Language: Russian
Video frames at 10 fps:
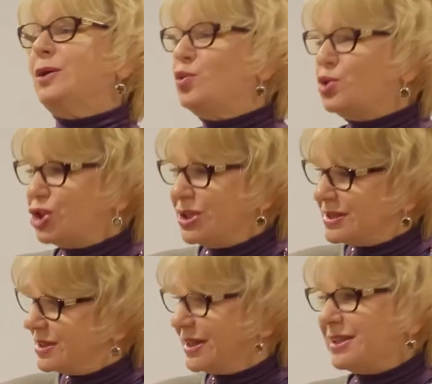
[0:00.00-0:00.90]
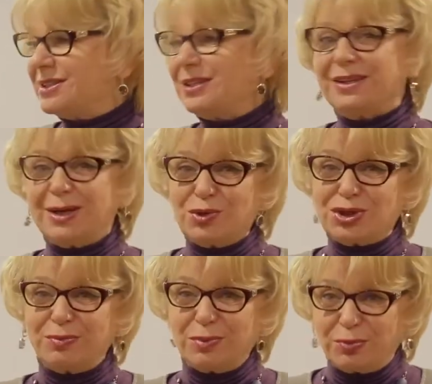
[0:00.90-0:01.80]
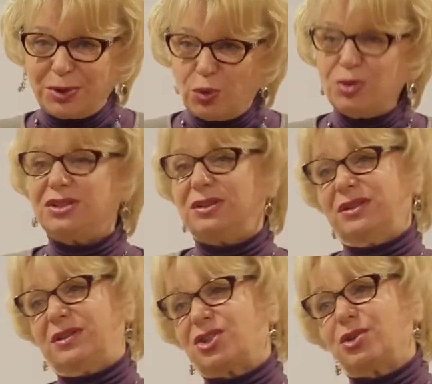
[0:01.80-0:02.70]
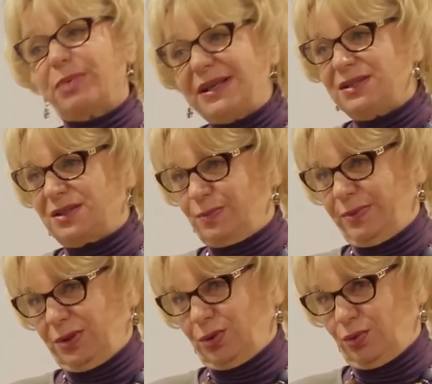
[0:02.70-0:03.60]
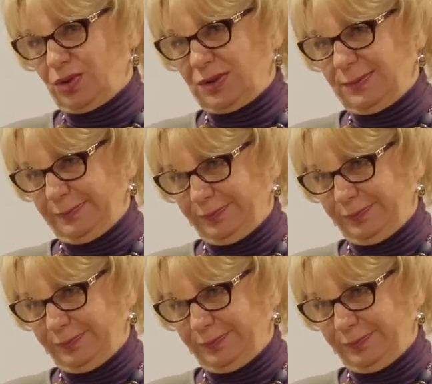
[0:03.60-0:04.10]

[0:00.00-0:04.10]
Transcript: уже стресса, она уже приходит на этаж и боится споткнуться.